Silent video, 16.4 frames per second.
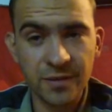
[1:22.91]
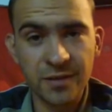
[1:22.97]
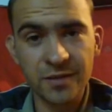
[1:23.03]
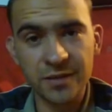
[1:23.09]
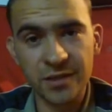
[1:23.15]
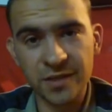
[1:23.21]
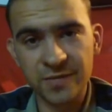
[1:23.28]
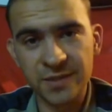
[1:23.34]

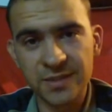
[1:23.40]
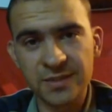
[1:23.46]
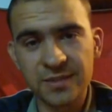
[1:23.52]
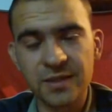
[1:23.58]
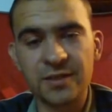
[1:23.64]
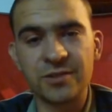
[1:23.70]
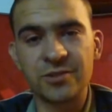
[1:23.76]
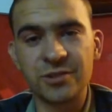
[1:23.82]
Ни гвоздя,
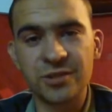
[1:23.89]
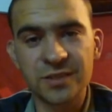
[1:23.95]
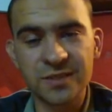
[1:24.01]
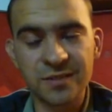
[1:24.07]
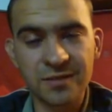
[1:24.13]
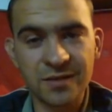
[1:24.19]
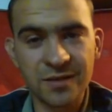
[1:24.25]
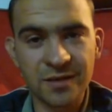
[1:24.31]
ни
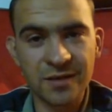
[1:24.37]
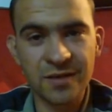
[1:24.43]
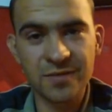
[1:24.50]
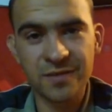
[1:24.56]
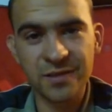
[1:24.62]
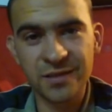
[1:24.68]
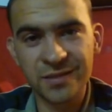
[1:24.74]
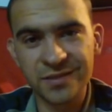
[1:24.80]
жезла, как
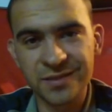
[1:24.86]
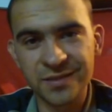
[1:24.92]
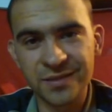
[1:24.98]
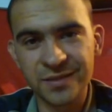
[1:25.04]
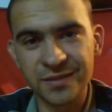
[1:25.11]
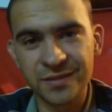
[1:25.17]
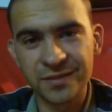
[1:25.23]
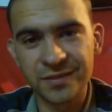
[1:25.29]
говорится,
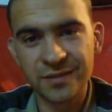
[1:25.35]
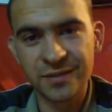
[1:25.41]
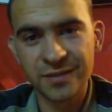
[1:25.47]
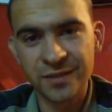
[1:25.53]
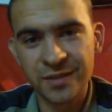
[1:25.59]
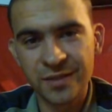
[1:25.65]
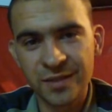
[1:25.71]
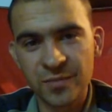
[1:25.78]

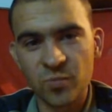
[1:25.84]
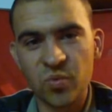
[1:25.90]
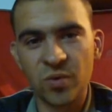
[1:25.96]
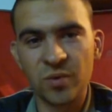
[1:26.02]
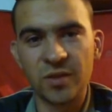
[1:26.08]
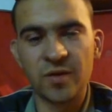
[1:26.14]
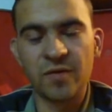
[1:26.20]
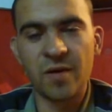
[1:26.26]

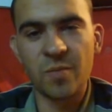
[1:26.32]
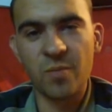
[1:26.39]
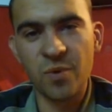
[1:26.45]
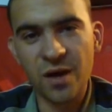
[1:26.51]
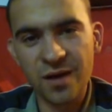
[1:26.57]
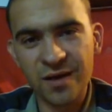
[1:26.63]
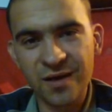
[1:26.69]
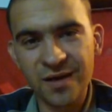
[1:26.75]
полного
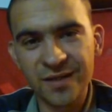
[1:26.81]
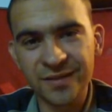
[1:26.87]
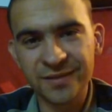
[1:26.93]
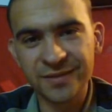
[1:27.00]
бака